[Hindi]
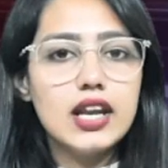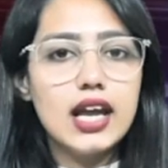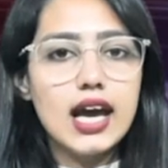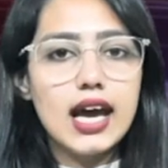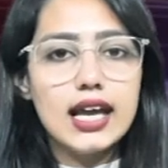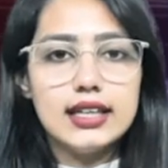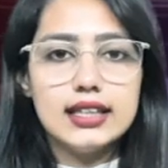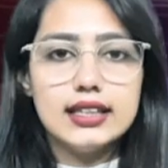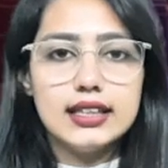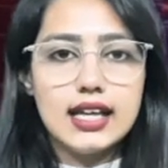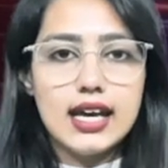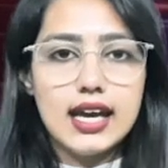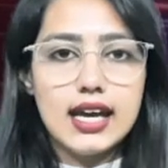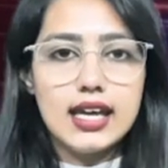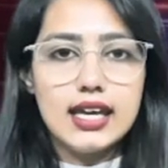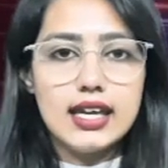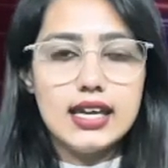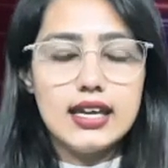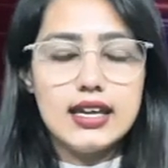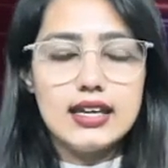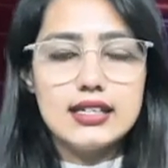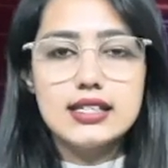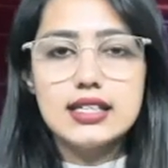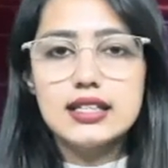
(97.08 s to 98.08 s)
फिलहाल इतना
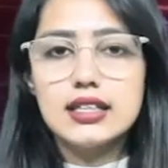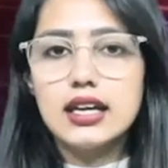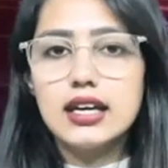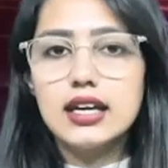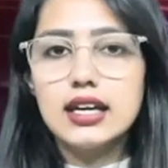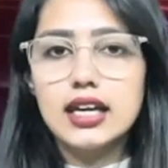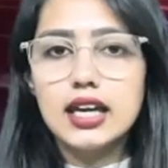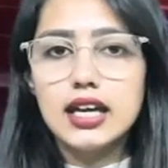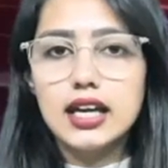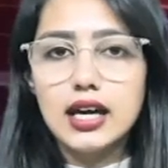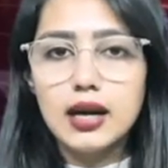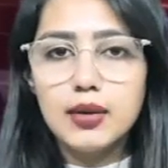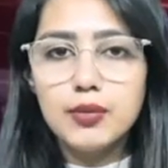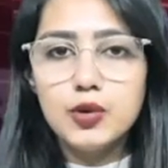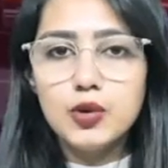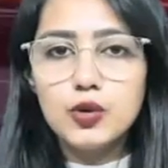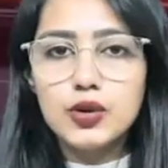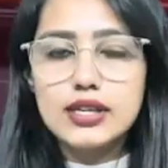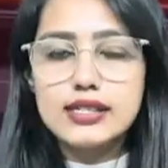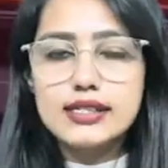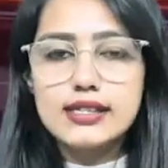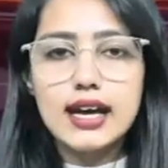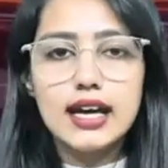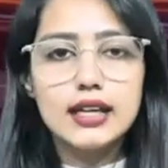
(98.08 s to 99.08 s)
ही इसी तरह की
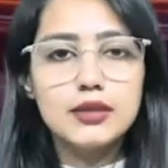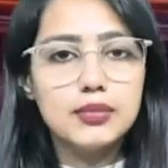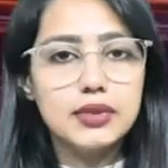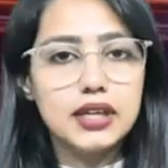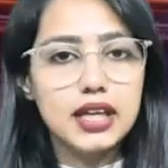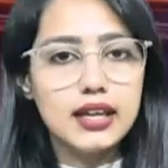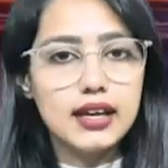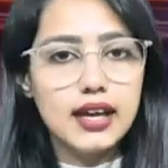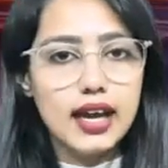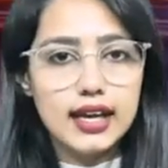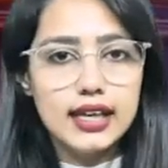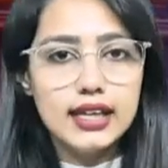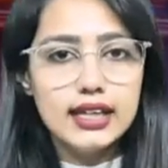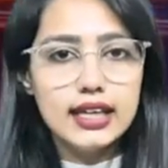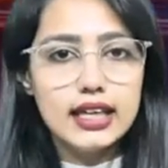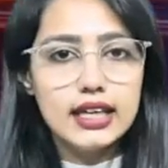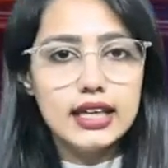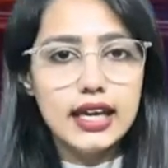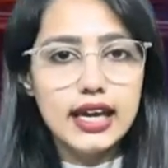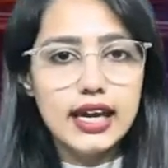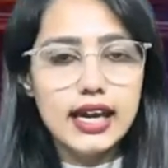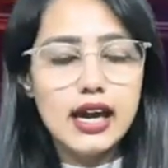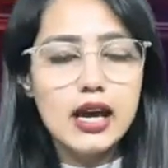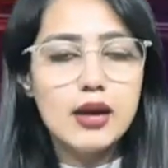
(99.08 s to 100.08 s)
खबरों के साथ बने रहने
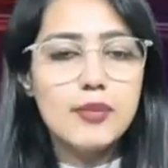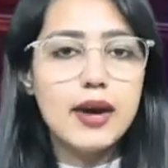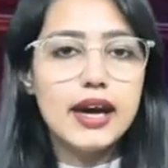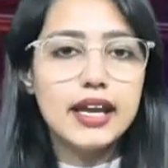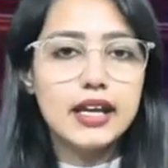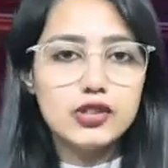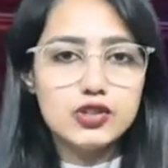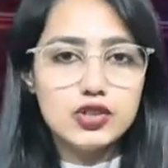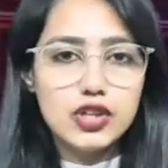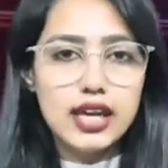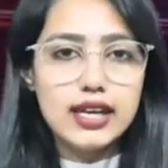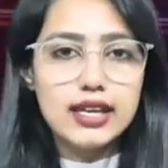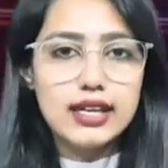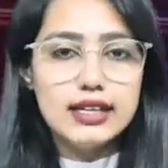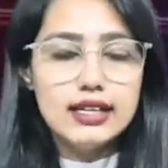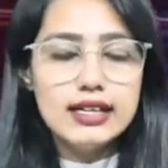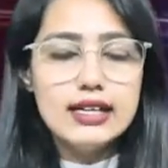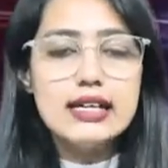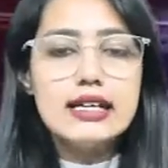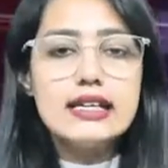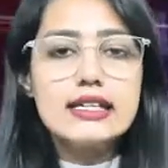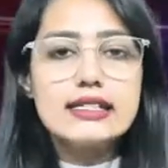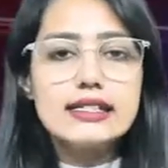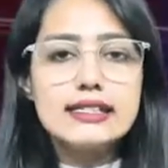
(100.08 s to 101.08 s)
के लिए हमारे
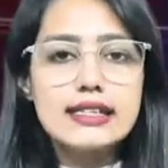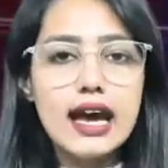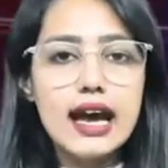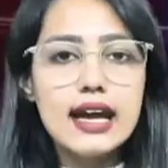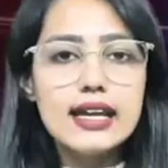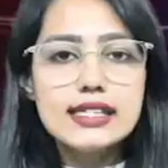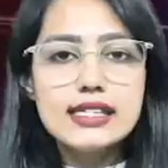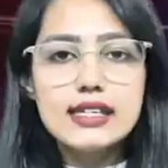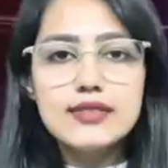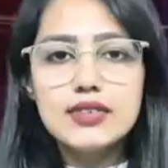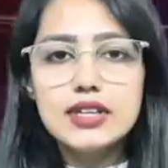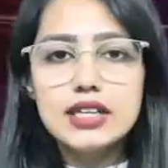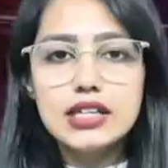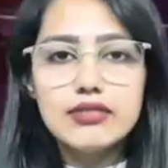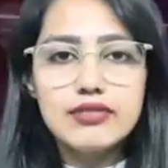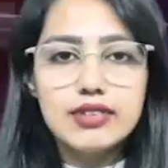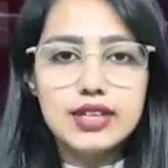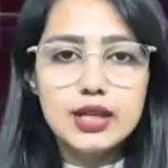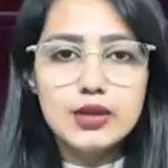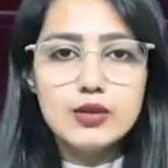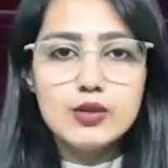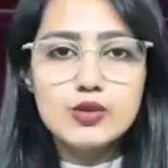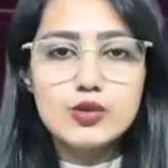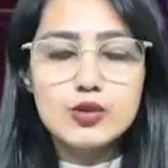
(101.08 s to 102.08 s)
चैनल स्टार सेवन
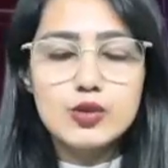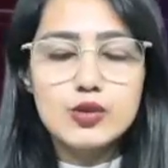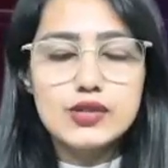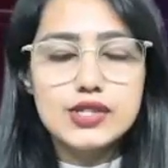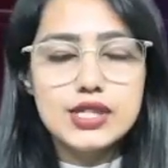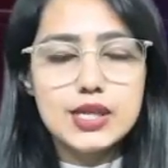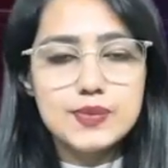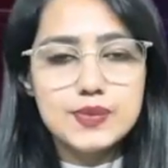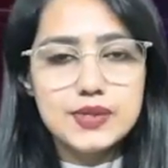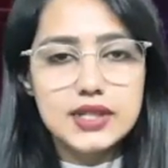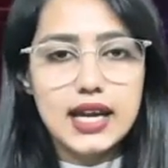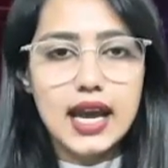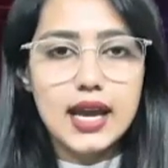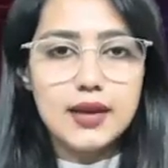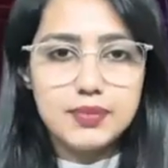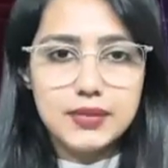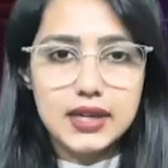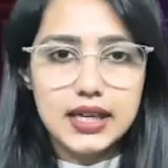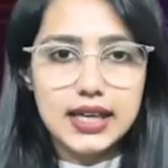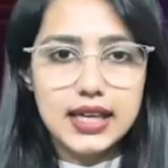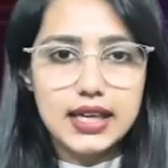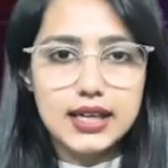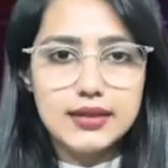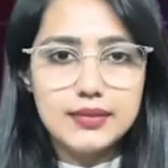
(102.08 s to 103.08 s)
टीवी न्यूज को
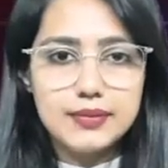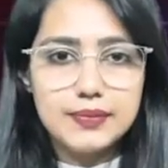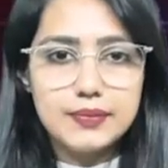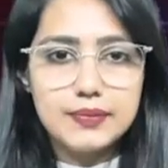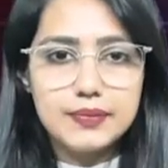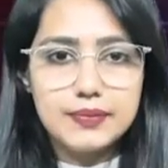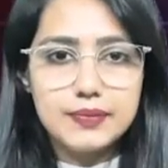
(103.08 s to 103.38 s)
सब्सक्राइब करें